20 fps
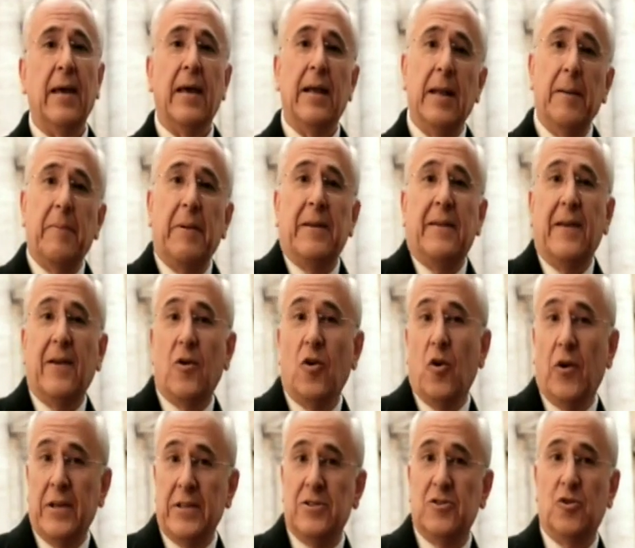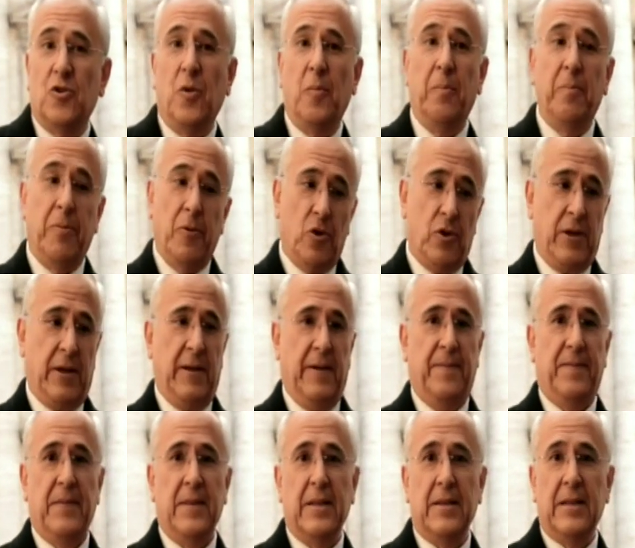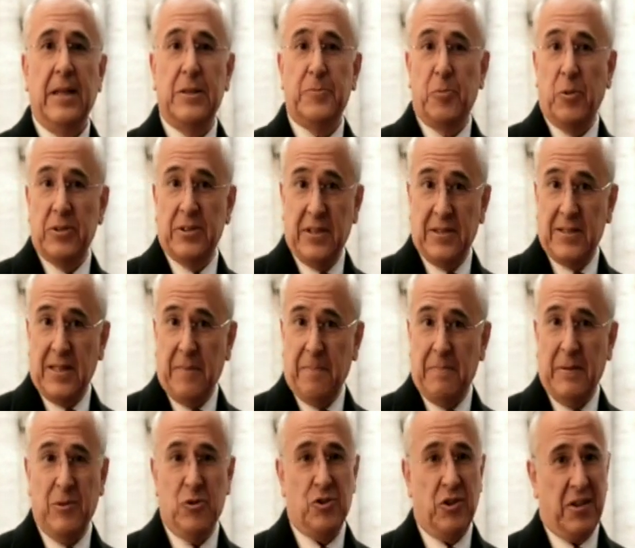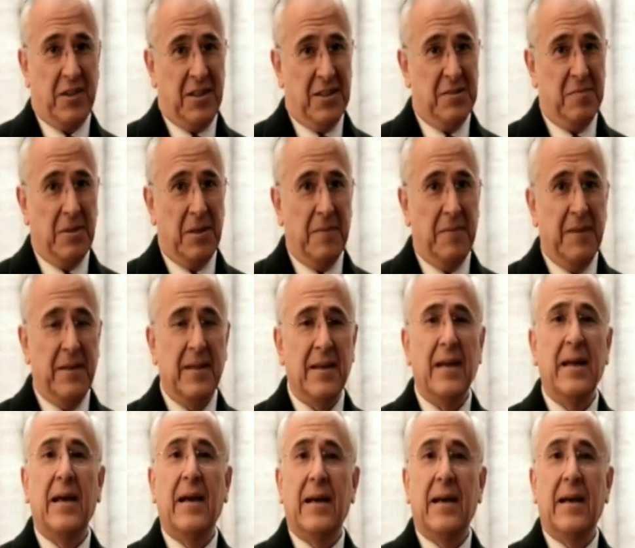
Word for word: Y le platico esto porque después de esta pausa que es breve,